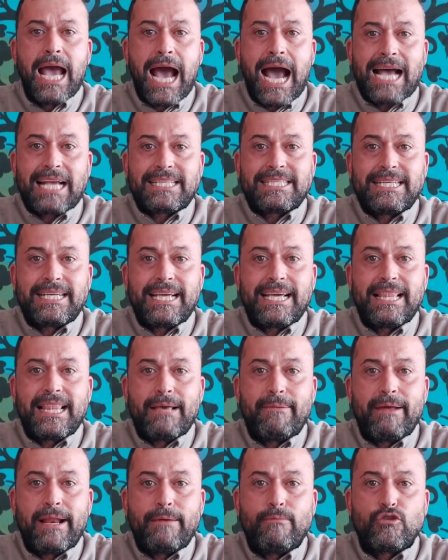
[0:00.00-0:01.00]
Así que
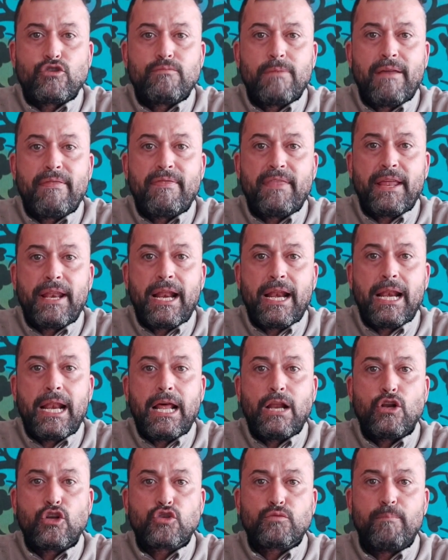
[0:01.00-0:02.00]
deberemos mantenerla
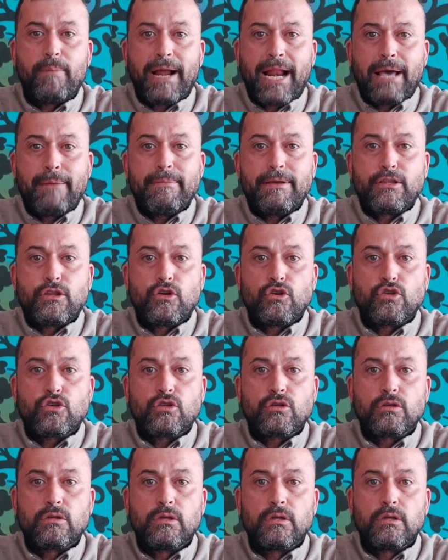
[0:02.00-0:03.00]
en los
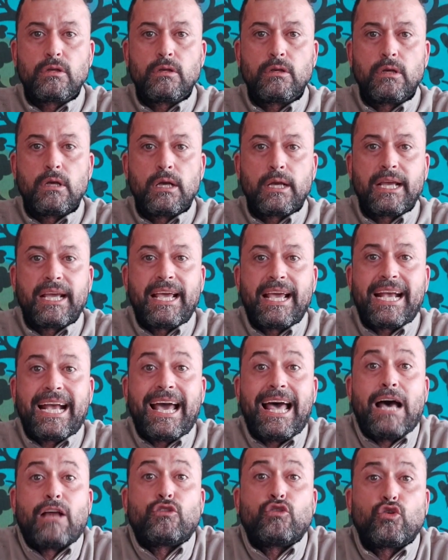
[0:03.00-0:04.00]
parámetros que
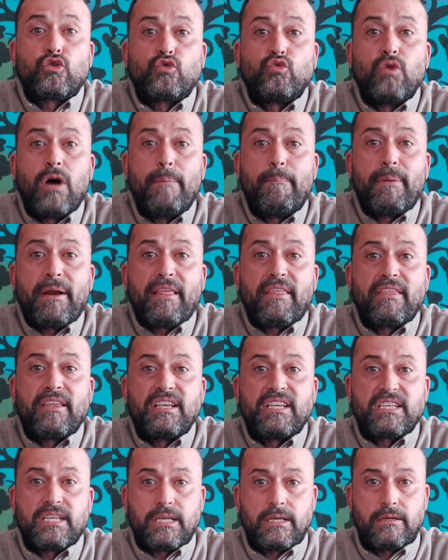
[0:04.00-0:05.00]
cada tortuga
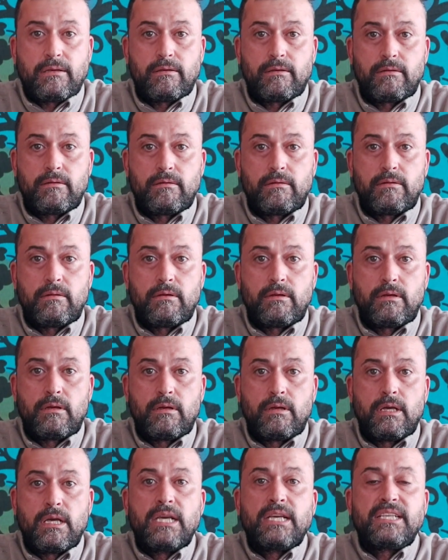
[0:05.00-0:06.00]
precise.
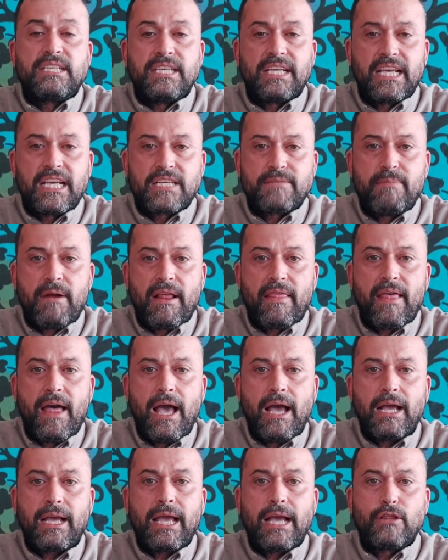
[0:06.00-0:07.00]
Sí que es
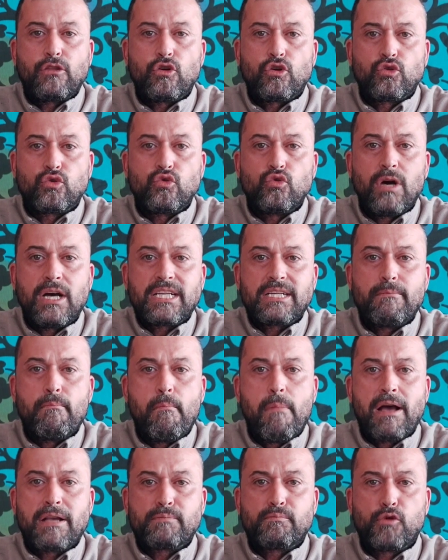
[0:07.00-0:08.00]
verdad que hay tortugas
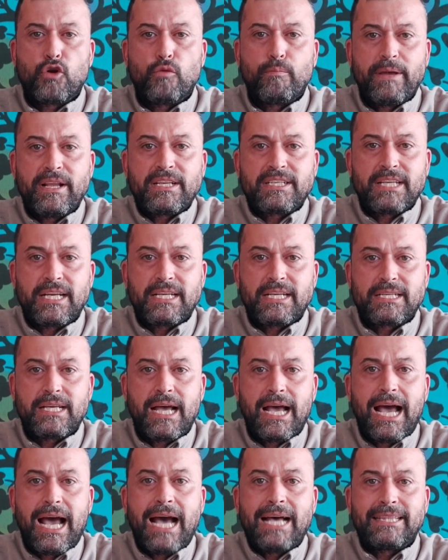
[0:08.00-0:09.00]
más propensas
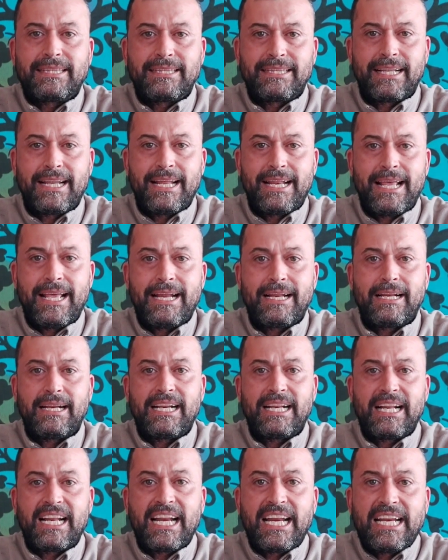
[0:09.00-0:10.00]
a tener
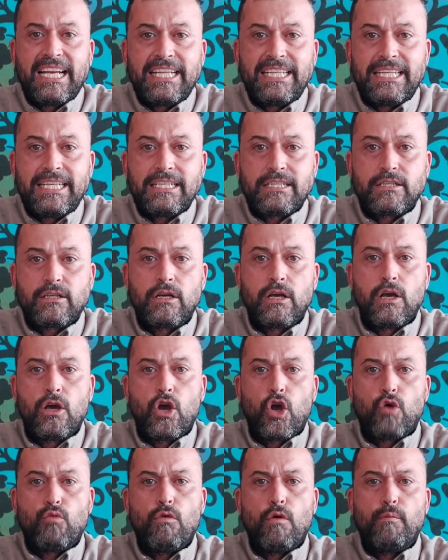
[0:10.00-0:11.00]
rinitis,
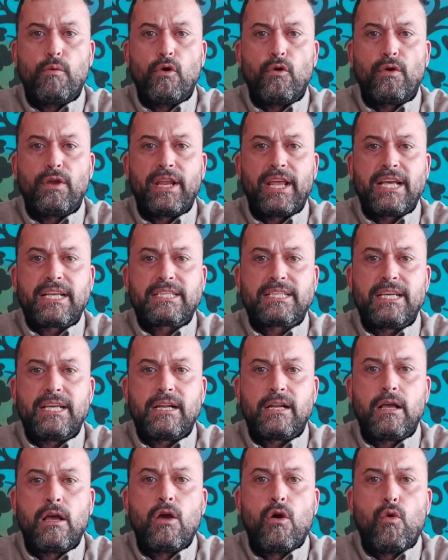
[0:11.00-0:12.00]
como podría
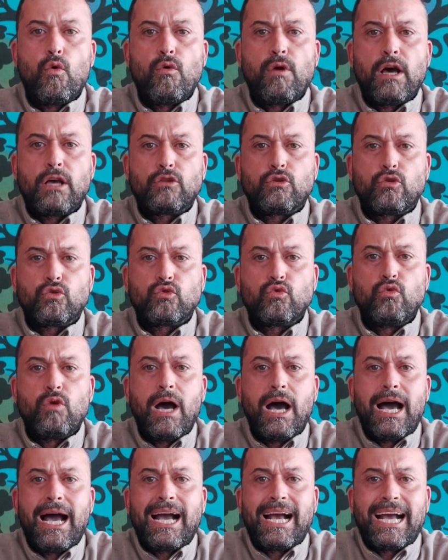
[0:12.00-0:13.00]
ser una
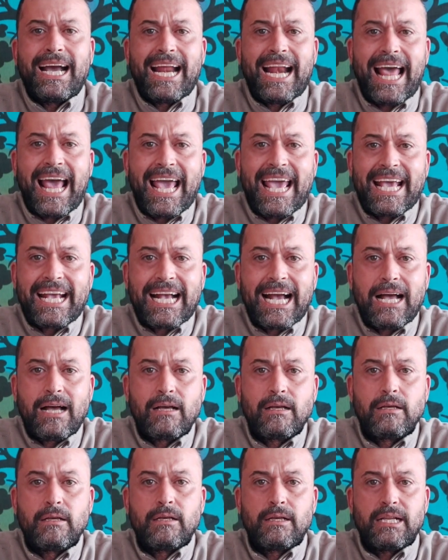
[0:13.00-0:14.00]
tortuga
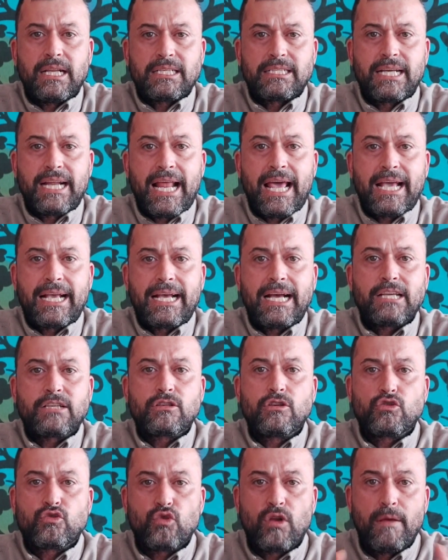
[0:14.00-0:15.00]
graeca. Las
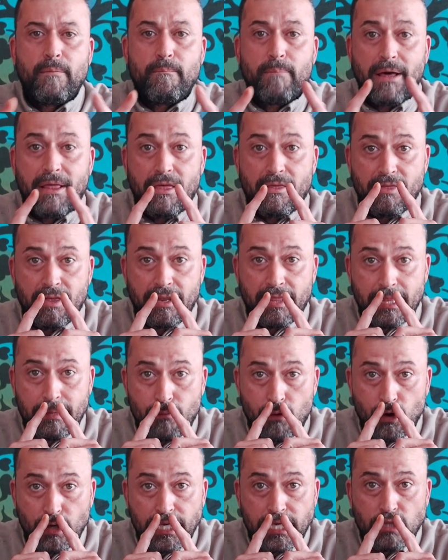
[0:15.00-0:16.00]
graecas suelen padecer de
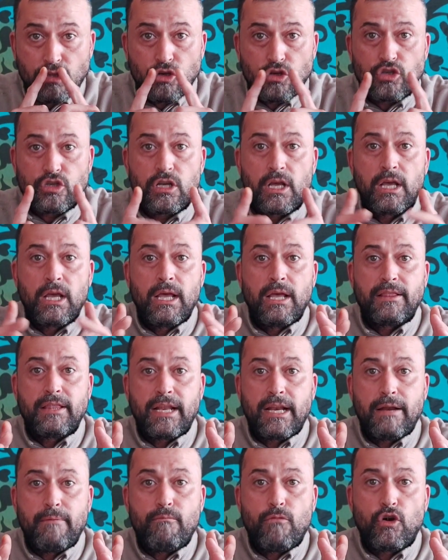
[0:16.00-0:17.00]
moquitos
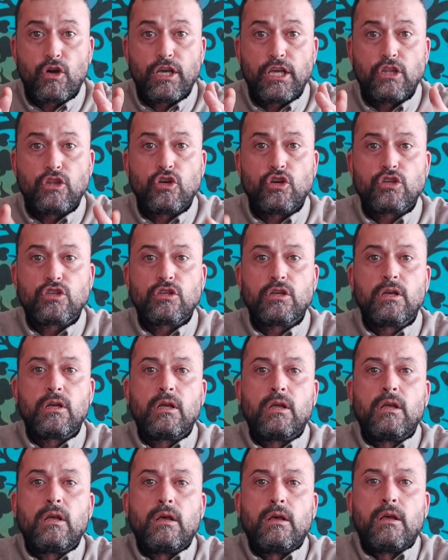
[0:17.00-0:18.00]
tienen moquitos,
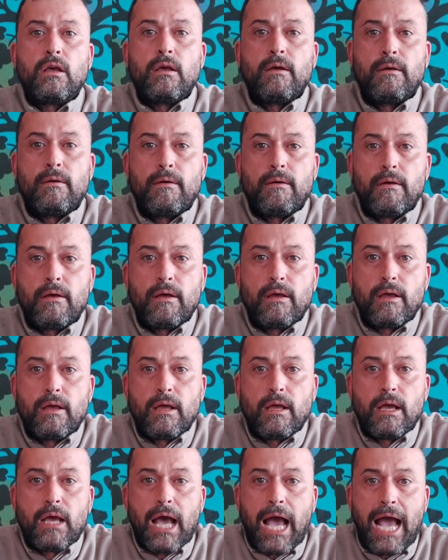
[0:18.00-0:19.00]

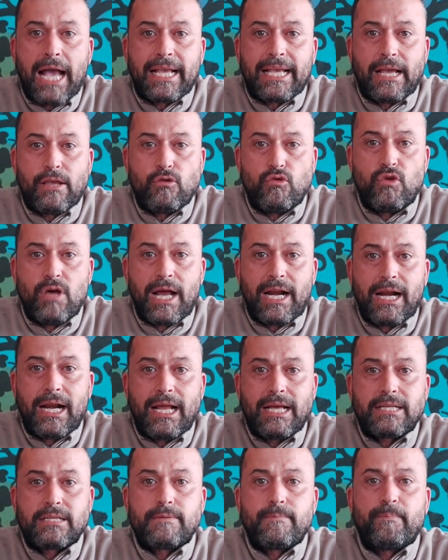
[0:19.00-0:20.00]
hay que
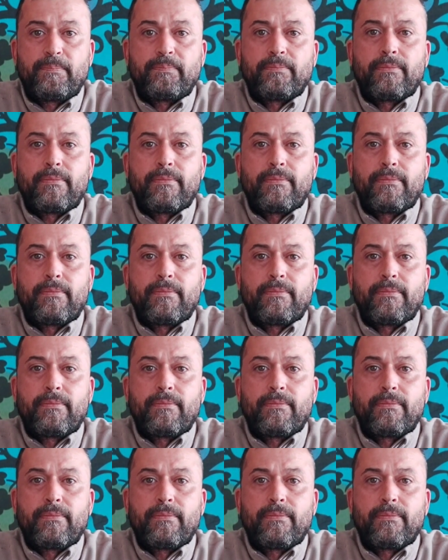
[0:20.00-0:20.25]
ayudarlas,